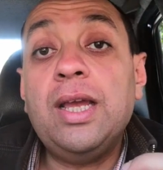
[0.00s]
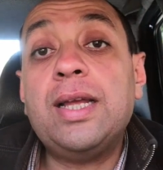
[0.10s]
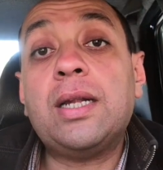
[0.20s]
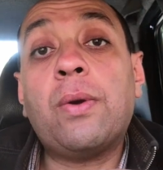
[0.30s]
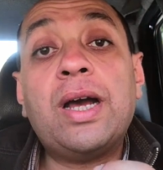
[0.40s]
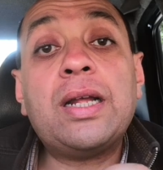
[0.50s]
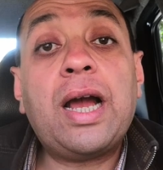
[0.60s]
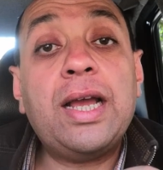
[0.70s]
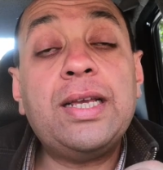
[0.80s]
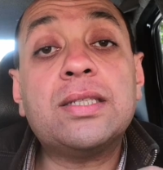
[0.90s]
لو انا
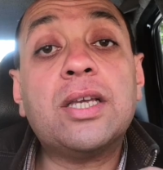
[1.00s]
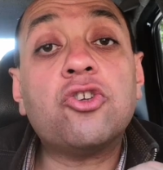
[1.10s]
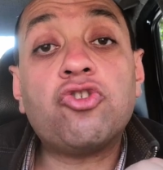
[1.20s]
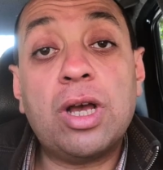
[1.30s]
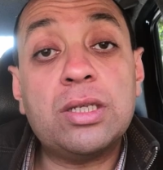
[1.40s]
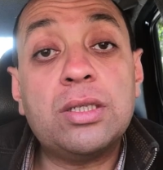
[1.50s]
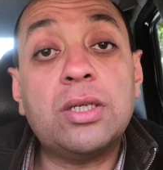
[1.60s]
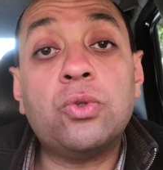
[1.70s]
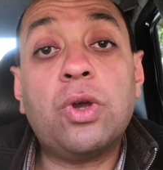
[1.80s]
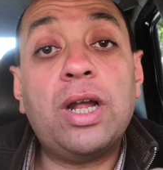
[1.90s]
عايز شخص
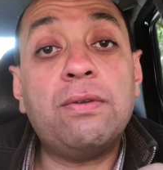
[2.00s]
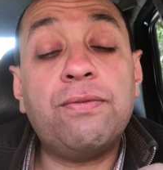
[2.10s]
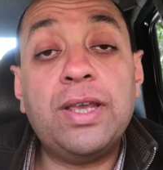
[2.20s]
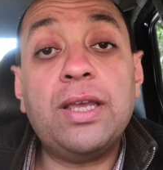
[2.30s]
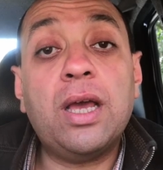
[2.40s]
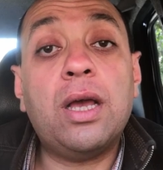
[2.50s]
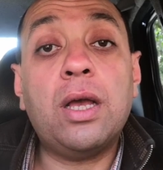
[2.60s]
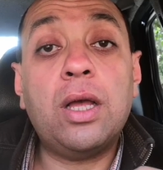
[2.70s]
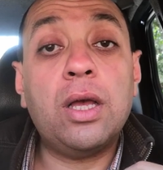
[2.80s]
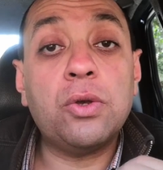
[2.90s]
ذو خلفيه
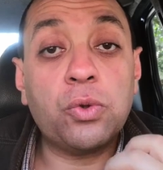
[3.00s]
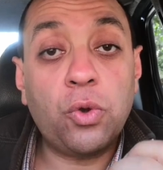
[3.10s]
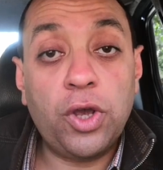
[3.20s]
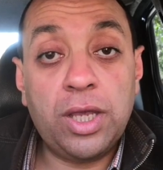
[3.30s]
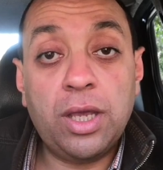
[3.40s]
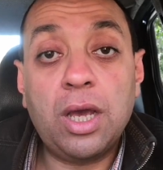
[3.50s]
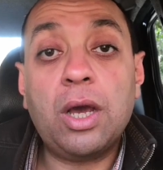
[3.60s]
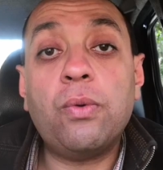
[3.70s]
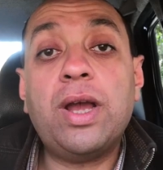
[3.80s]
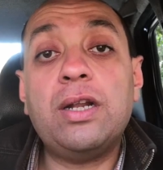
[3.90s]
آه، روحيه
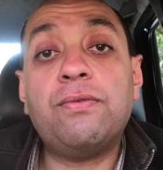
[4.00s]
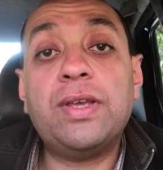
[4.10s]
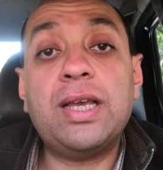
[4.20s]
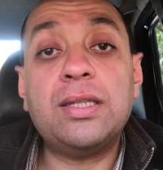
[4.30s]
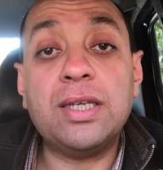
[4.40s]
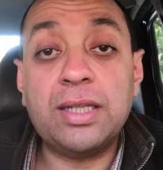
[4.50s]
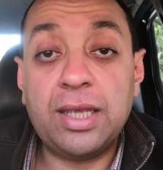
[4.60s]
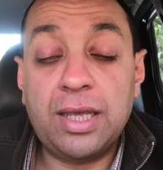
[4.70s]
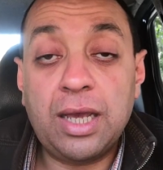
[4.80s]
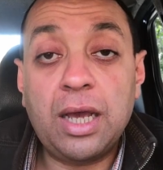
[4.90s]
او خلفيه
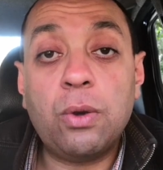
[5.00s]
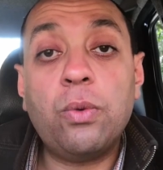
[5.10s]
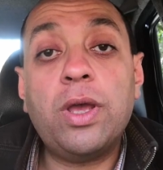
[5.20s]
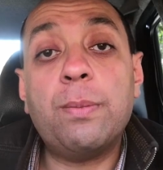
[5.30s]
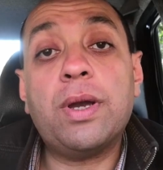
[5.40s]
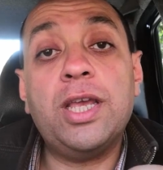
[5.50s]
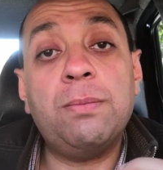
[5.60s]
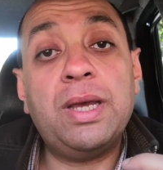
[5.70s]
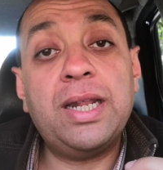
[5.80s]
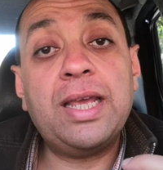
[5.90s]
دينيه او خبره
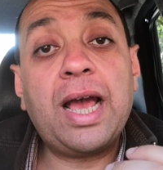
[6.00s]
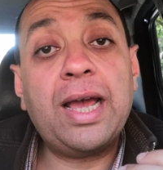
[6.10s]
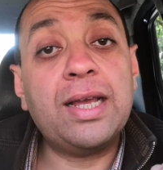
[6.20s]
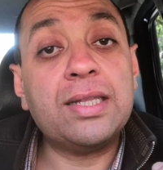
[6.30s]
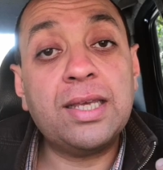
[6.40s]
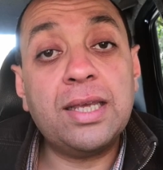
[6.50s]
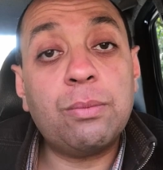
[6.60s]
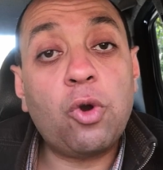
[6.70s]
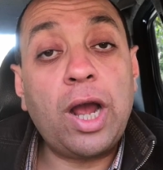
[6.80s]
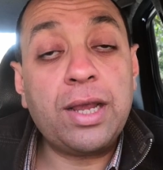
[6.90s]
ايمانيه حياتيه
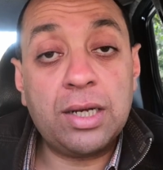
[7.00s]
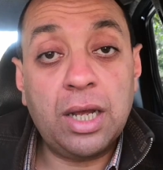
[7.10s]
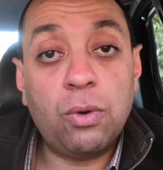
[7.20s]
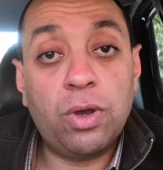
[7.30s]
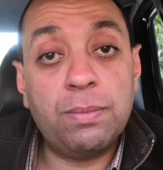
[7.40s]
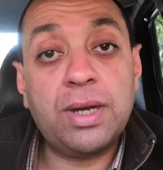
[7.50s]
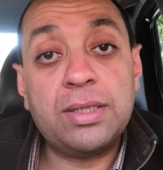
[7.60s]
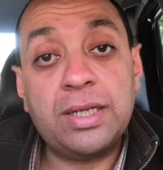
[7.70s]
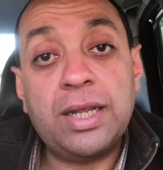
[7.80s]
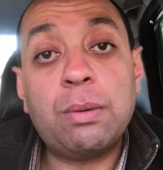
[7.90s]
معينه او خبره
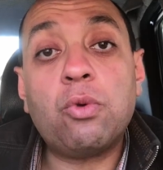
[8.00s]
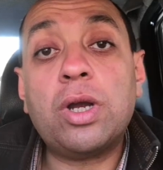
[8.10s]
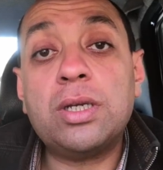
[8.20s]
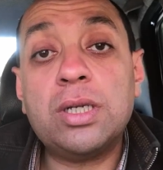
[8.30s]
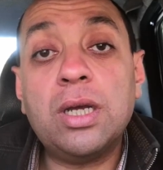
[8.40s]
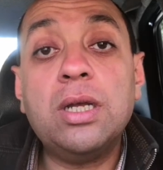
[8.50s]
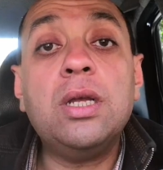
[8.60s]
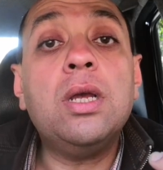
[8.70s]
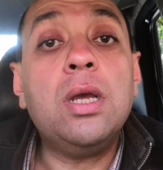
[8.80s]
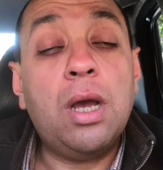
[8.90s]
دينيه معينه
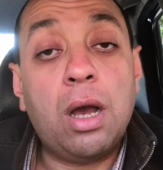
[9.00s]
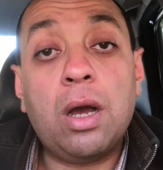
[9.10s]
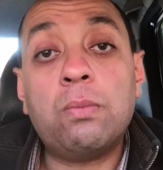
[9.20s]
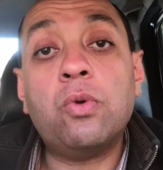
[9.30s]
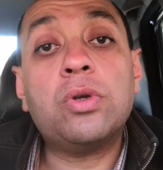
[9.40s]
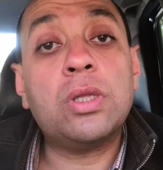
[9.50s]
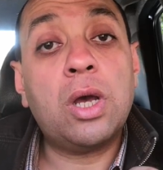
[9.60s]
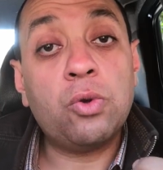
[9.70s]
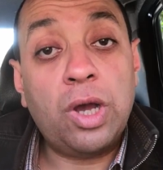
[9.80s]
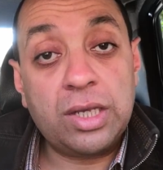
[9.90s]
اه ممكن
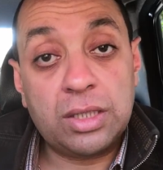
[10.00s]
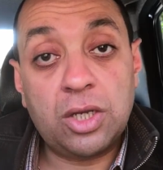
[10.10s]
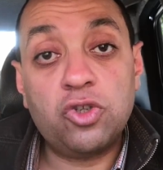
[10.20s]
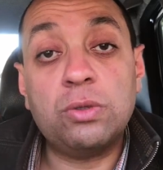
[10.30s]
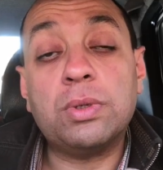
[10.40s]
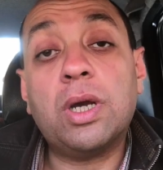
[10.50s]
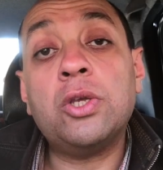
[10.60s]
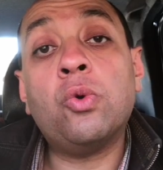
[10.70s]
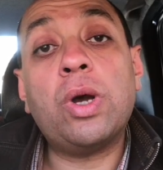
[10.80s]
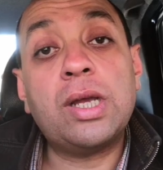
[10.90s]
اروح استرشد
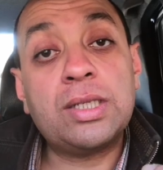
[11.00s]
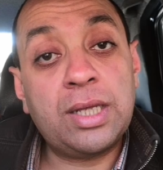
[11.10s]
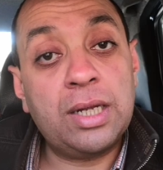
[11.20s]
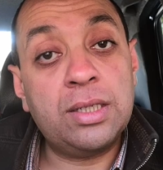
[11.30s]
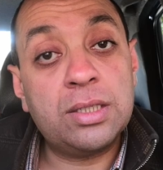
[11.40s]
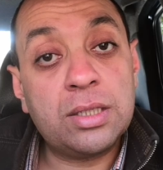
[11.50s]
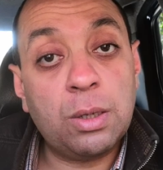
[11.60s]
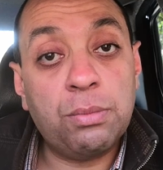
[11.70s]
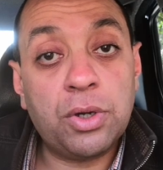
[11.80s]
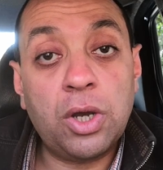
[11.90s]
برايه واستانس
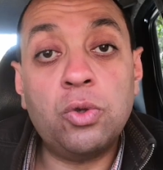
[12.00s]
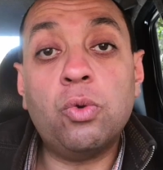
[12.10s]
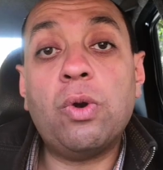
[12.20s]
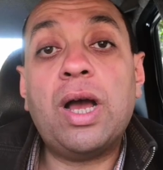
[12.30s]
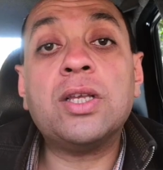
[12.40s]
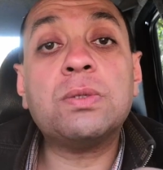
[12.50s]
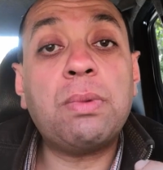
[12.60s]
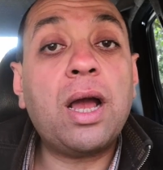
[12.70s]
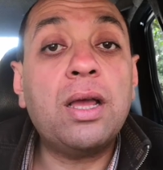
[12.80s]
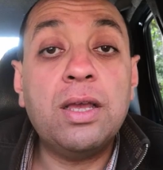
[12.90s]
برايه
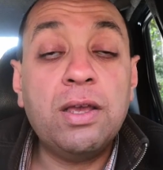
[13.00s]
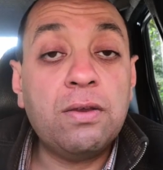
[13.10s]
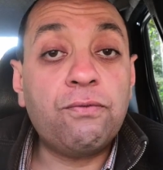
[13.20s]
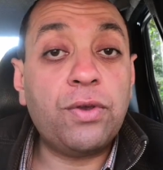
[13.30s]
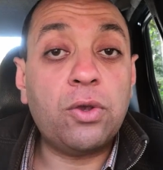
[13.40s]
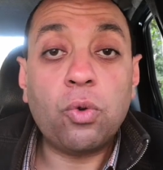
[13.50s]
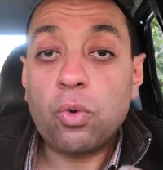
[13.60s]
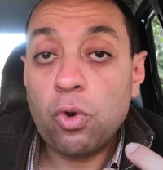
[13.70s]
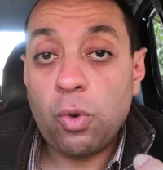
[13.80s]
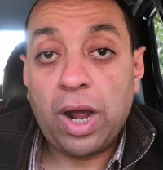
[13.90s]
واسمع فكره
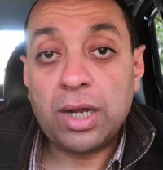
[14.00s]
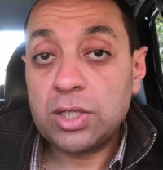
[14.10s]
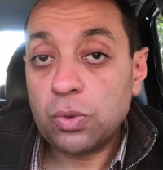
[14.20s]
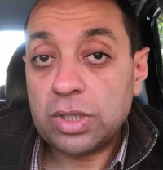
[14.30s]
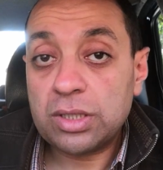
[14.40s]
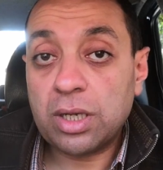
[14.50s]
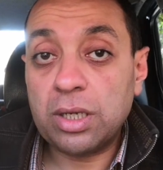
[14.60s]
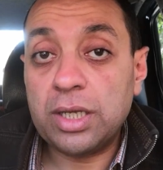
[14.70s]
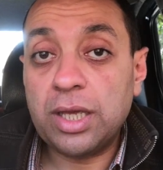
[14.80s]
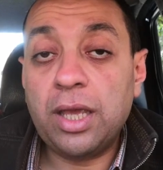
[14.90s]
هو عايز
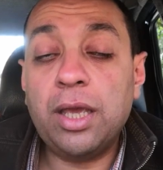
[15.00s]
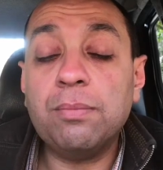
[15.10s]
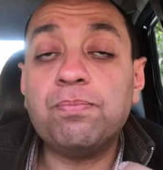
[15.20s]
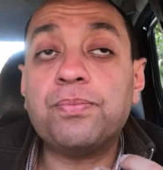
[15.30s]
يوصل لي ايه